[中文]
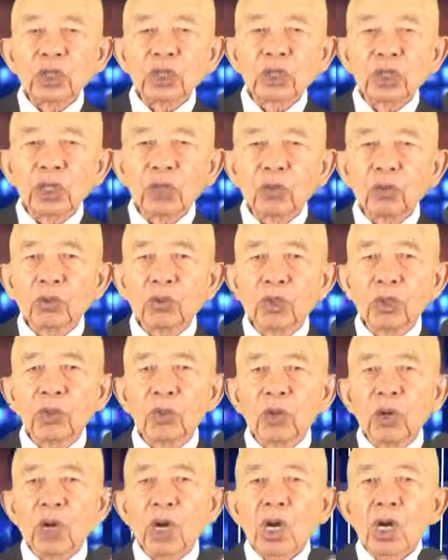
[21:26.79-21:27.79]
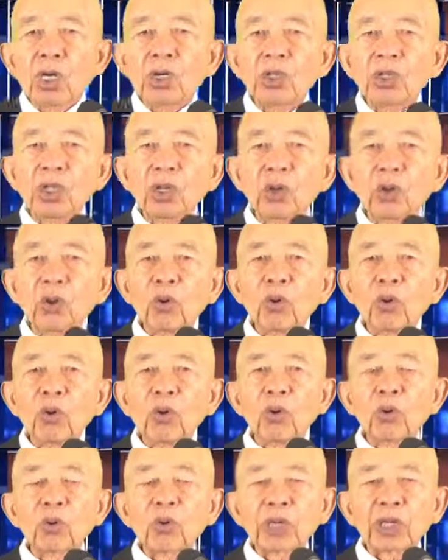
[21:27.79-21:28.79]
就就
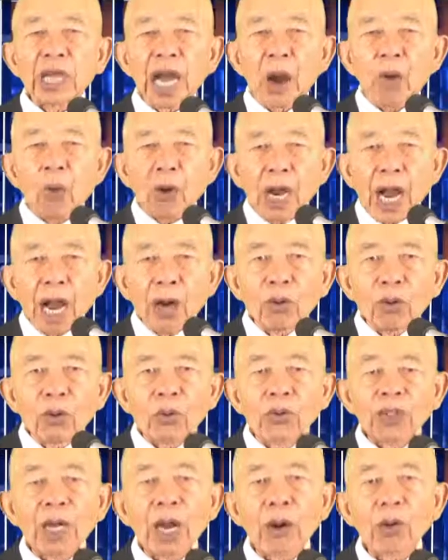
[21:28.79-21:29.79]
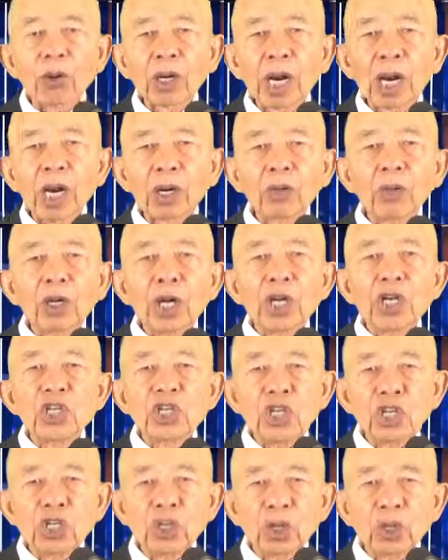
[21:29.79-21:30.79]
就祷告祷告，
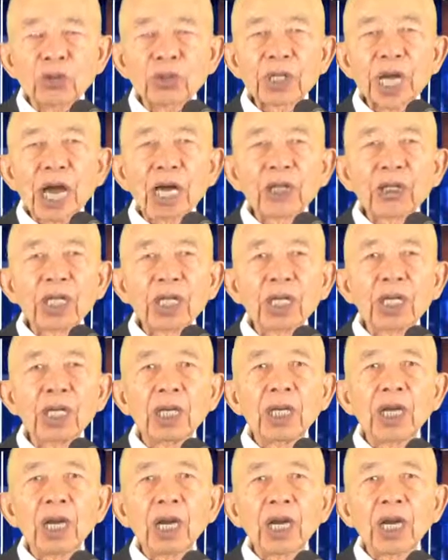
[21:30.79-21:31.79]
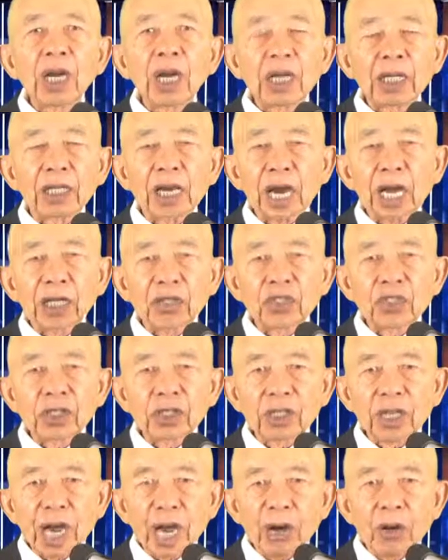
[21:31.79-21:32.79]
祈求上帝。给他
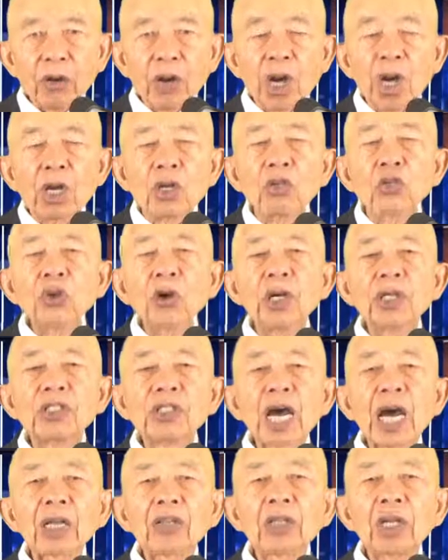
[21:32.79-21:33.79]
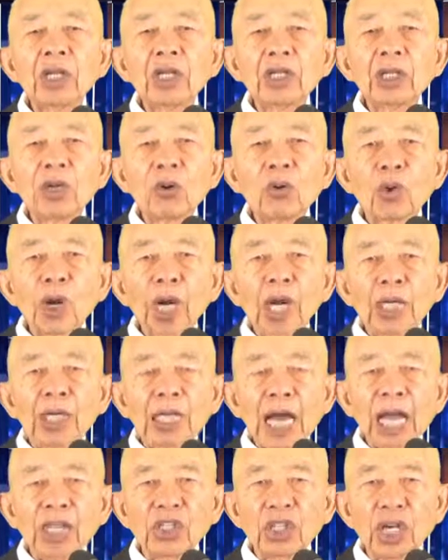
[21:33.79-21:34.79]
知道，所以上帝就给
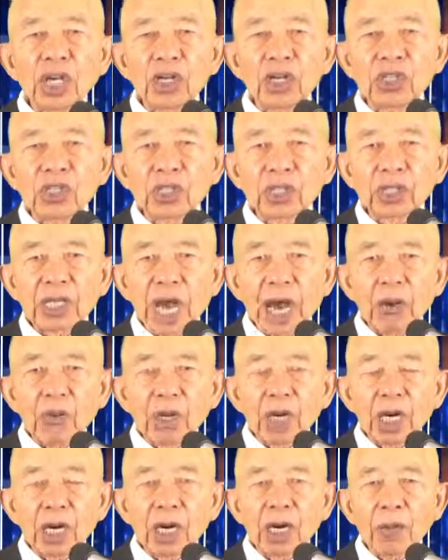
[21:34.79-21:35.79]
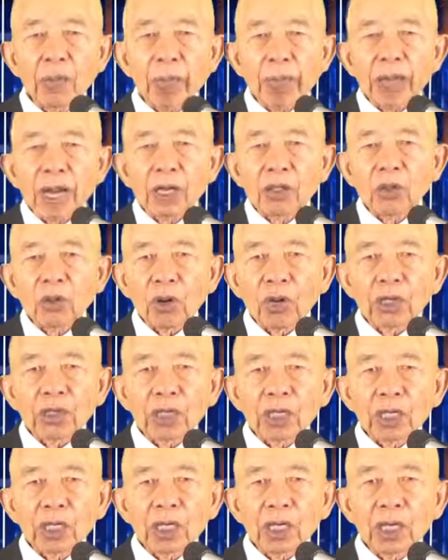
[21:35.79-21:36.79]
丹尼里知道了。说
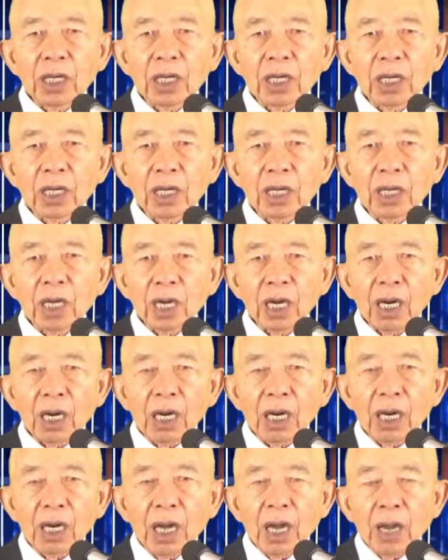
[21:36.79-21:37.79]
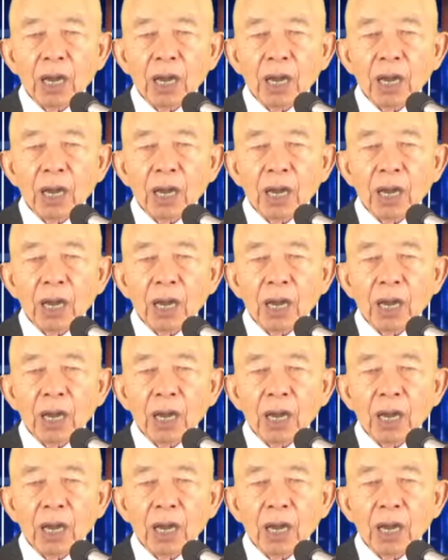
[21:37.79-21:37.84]
这个呃，